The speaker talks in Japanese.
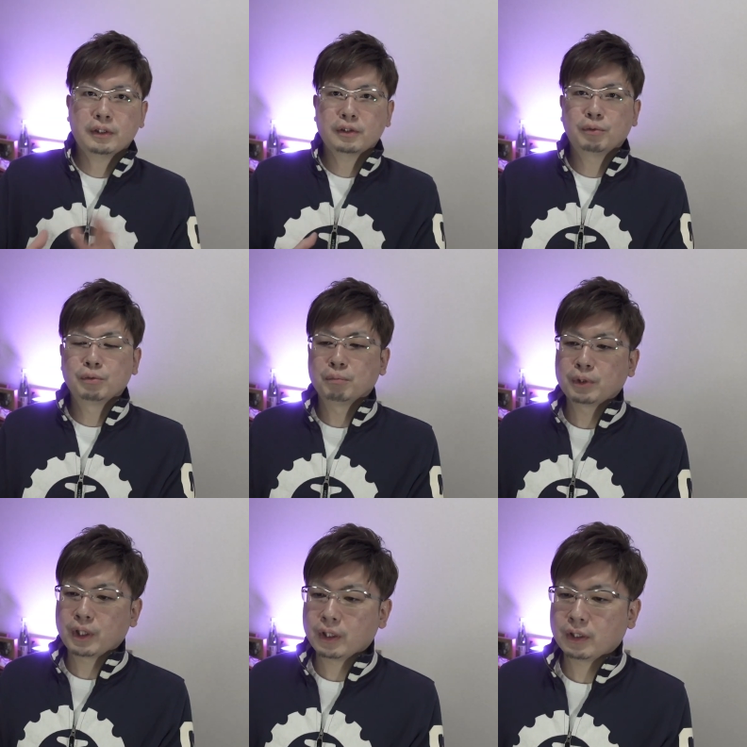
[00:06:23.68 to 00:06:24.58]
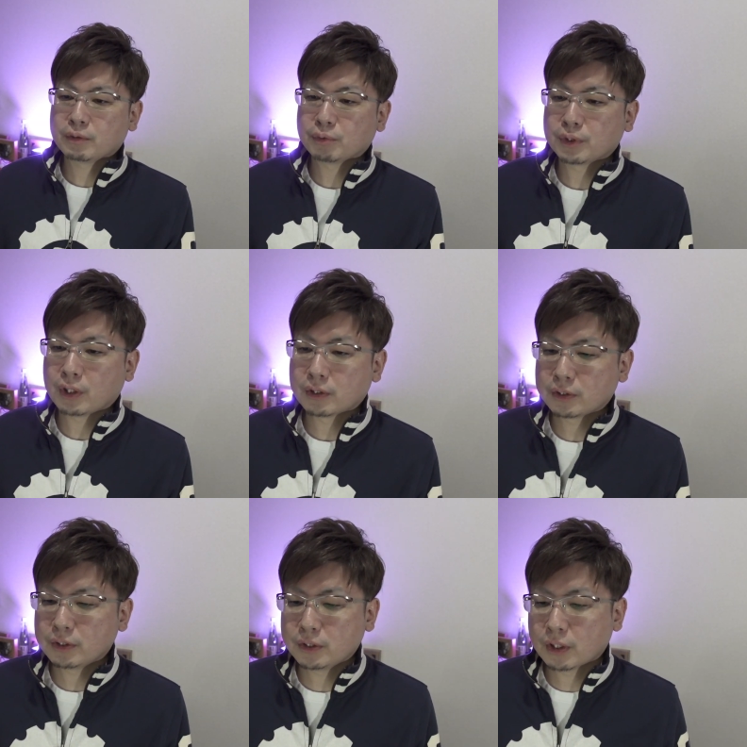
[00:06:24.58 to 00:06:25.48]
先ほどもね、少し
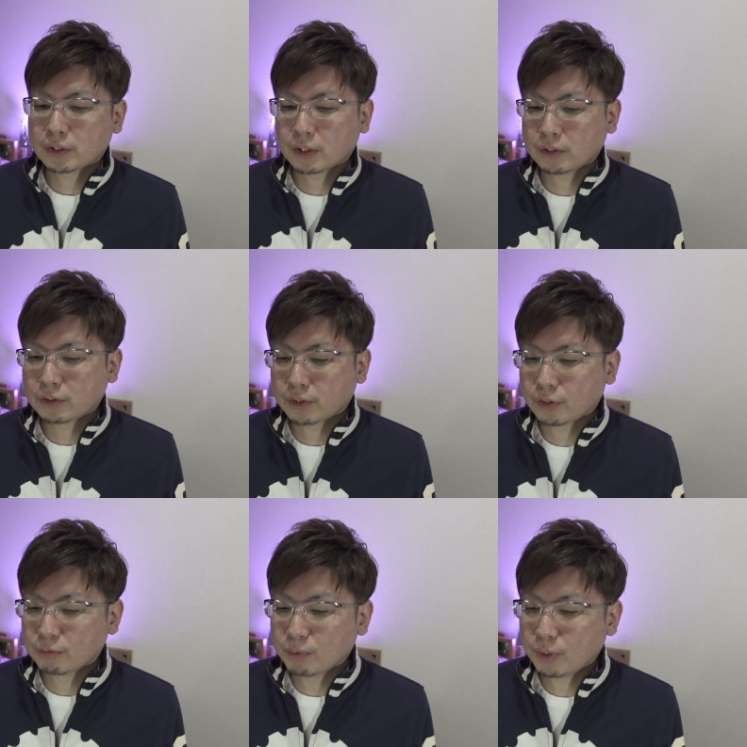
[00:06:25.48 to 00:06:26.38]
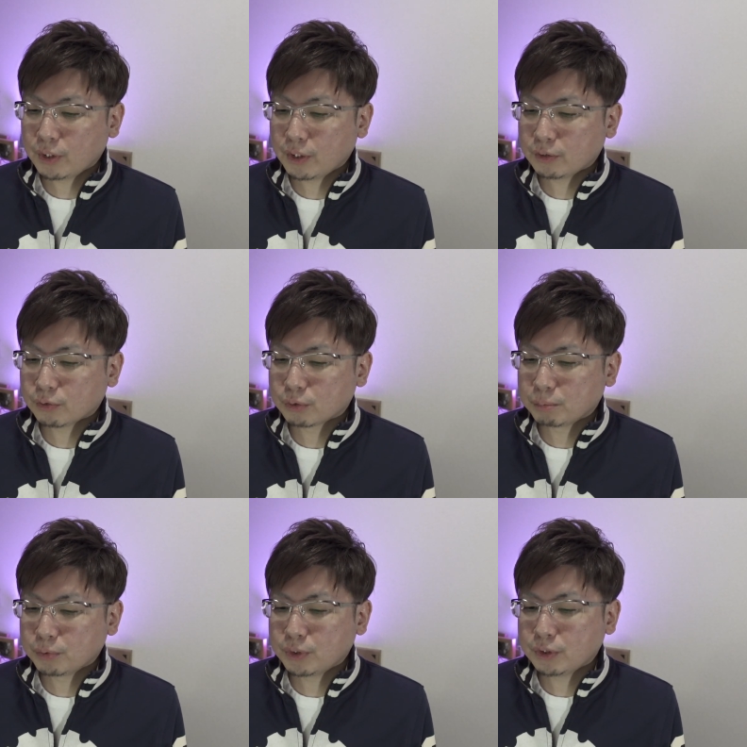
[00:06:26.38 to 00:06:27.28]
話に出したんですけれども、
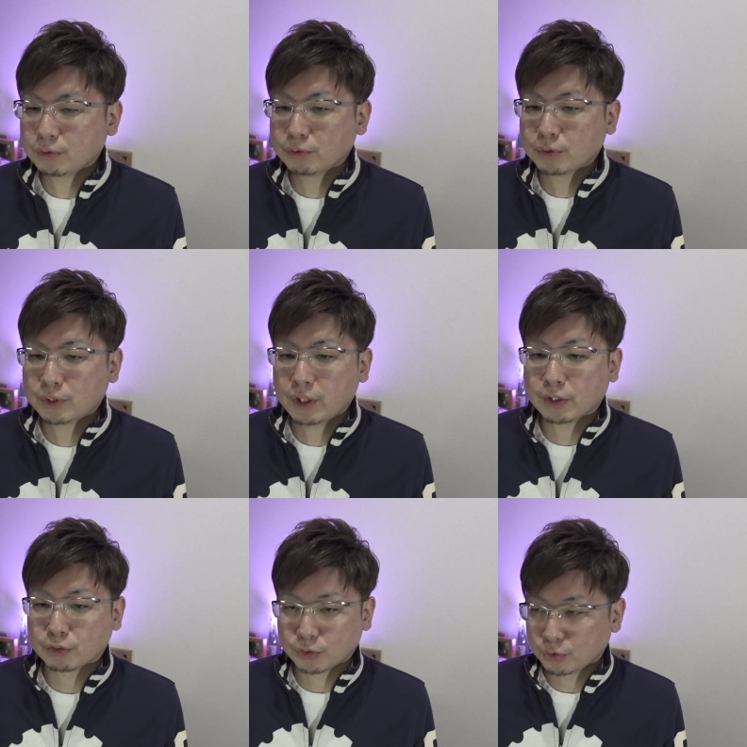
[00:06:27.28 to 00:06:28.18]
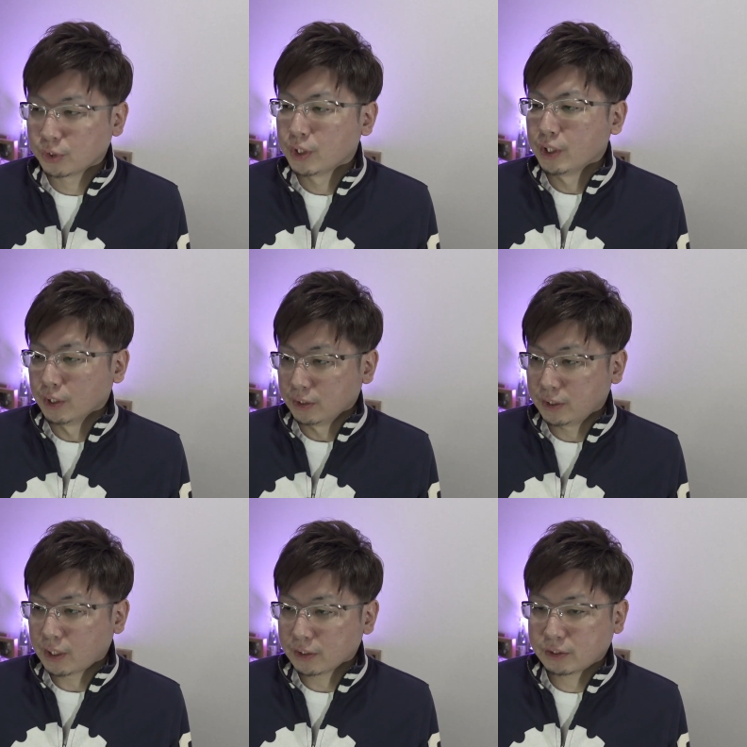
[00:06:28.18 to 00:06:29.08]
スプリングステークス
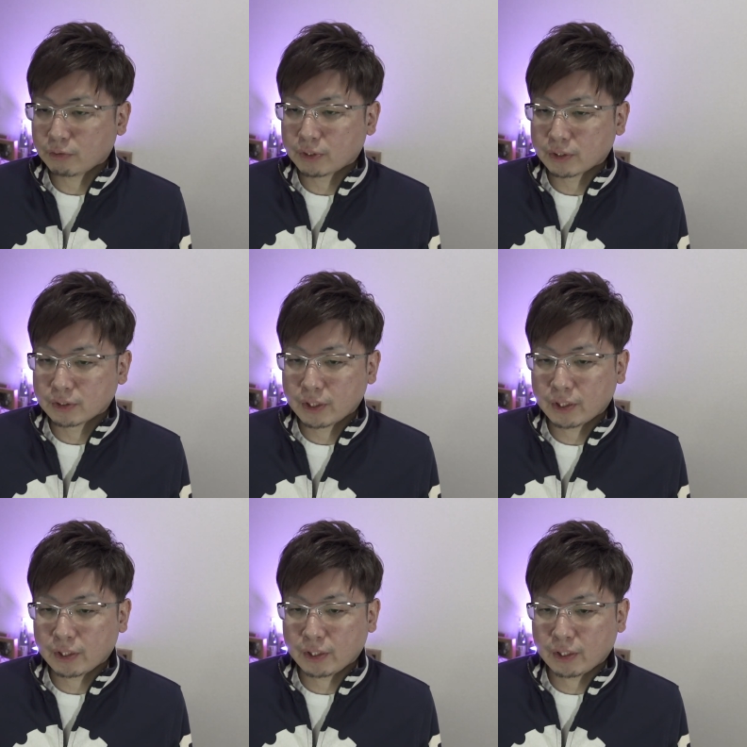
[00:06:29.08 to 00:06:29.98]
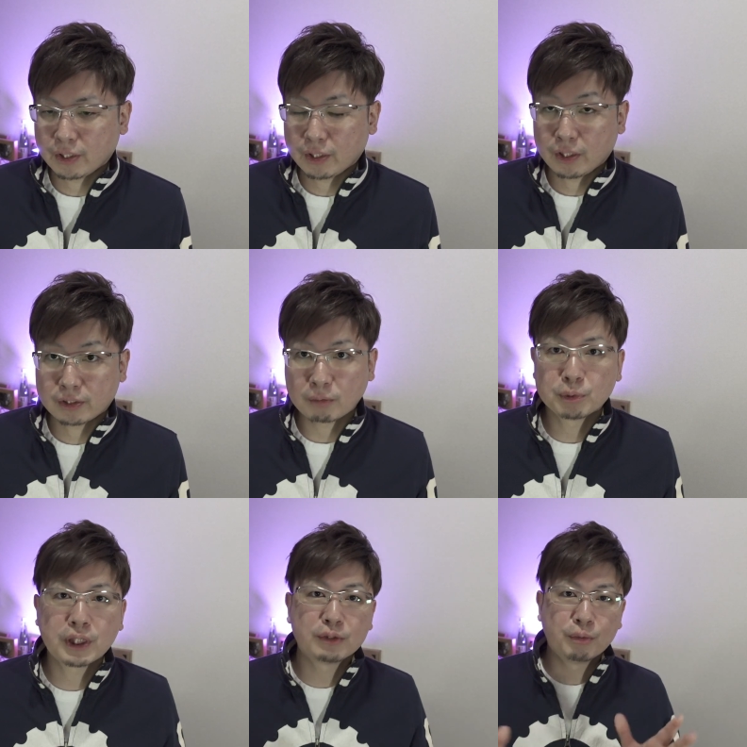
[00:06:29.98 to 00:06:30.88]
に関してはですね、
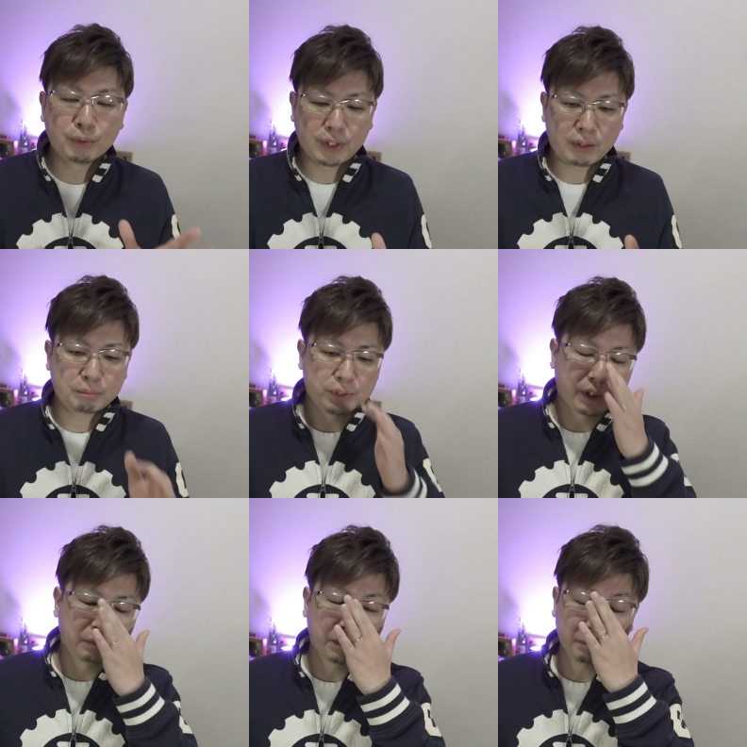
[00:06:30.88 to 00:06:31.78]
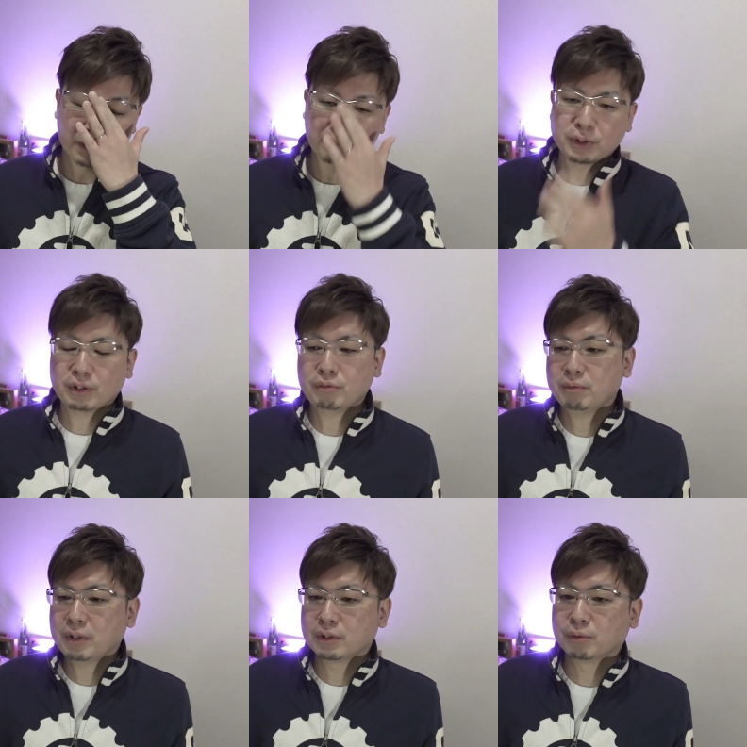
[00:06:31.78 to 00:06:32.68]
サブチャンの方でアップいたします。まあ、サブチャン
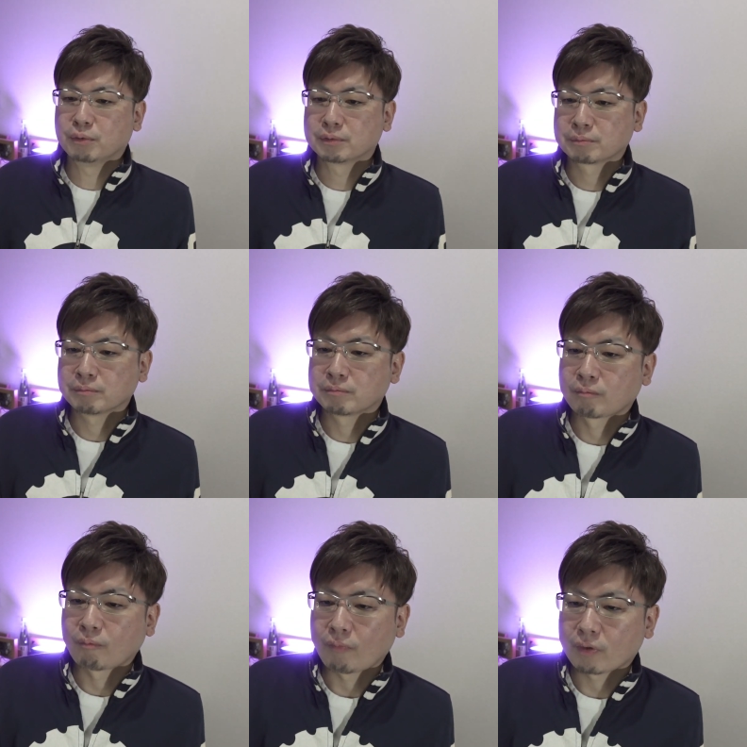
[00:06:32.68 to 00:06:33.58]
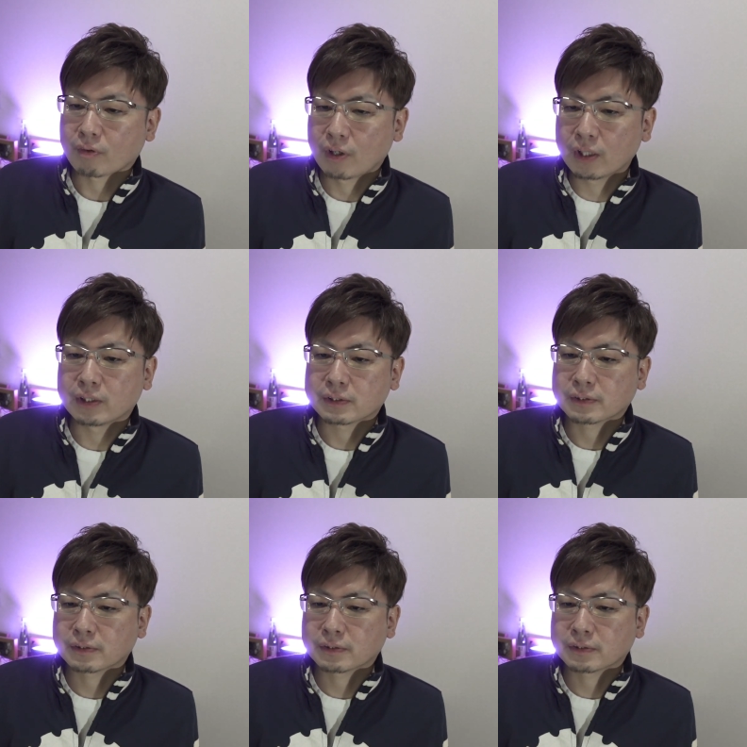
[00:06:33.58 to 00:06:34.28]
は、まあ、はい。